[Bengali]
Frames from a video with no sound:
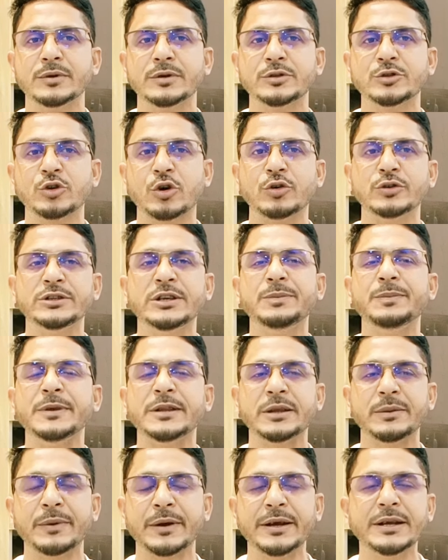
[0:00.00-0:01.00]
সহজেই
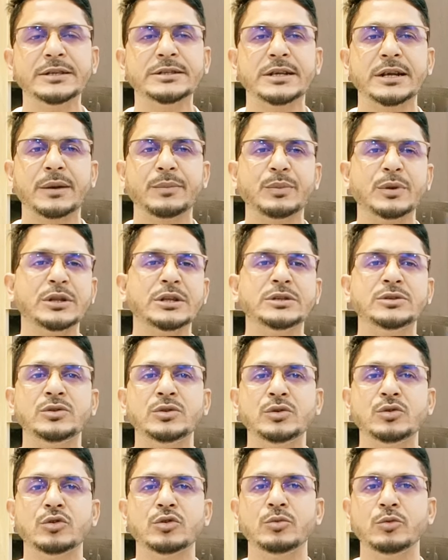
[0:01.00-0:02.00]
পেতে পারেন এছাড়া আপনাদের
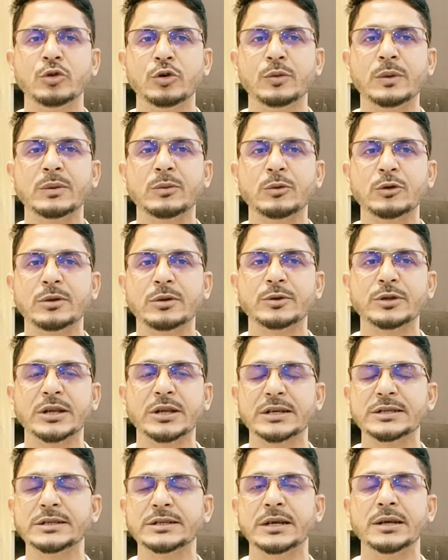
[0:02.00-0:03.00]
যদি কোনো মূল্যবান মতামত
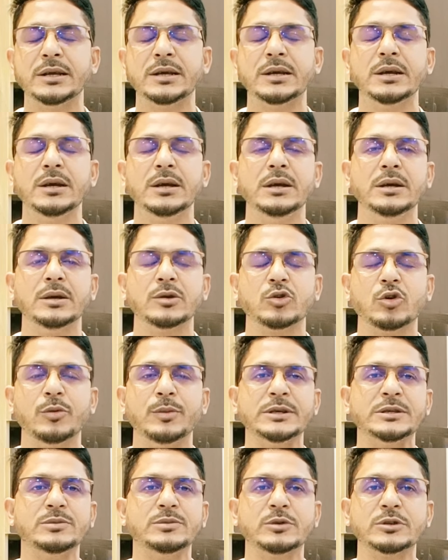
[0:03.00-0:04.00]
থাকে চাইলে
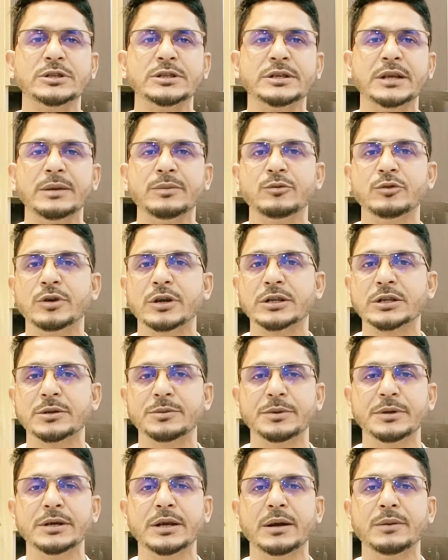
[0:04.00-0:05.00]
কমেন্টস বক্সে টাইপ করে রাখতে
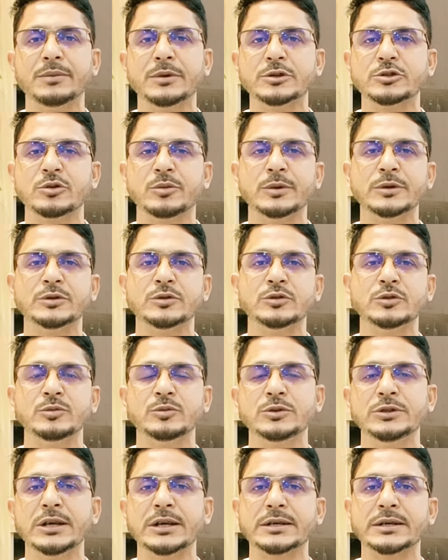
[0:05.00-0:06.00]
পারেন আমরা সময় সুযোগ
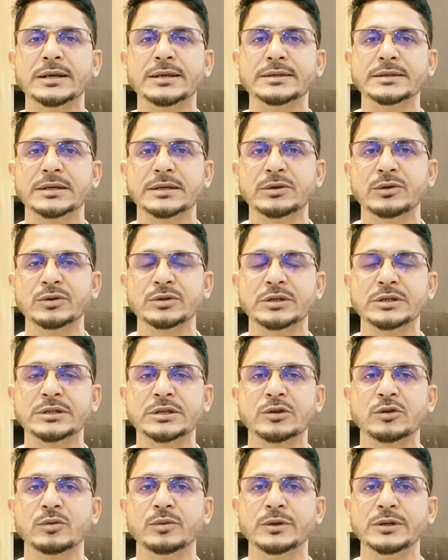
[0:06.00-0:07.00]
বুঝে একটা অ্যান্সার দেওয়ার চেষ্টা
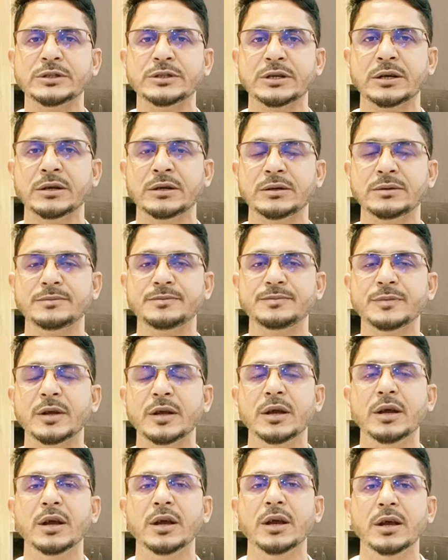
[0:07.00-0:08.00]
করবেন
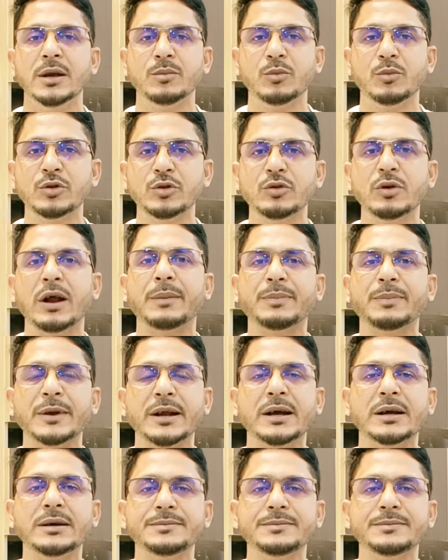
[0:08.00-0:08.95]
বন্ধুরা আপনারা